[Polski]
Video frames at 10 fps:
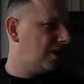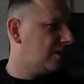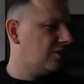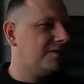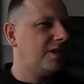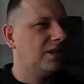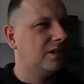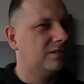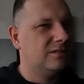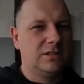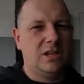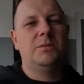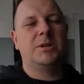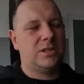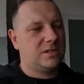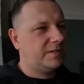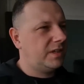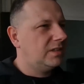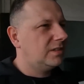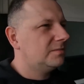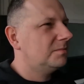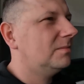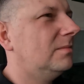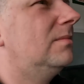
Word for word: Nie? Nie no fajnie. Klimat jest fajny. No o